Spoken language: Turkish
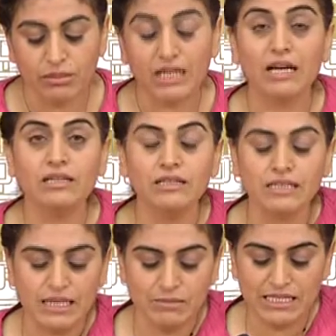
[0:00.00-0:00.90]

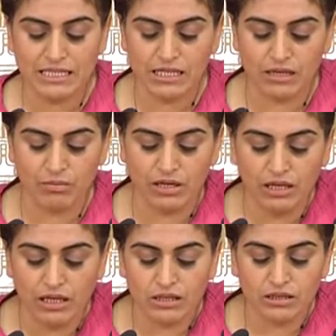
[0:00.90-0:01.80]
bakanlığını temize çekme
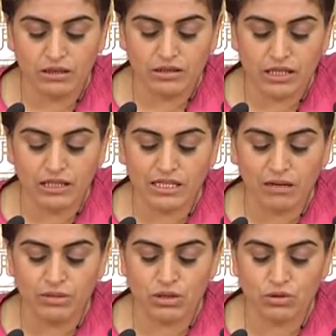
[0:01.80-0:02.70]

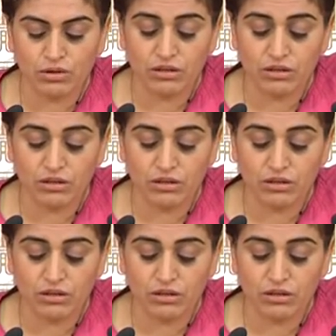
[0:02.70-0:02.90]
çalışan bir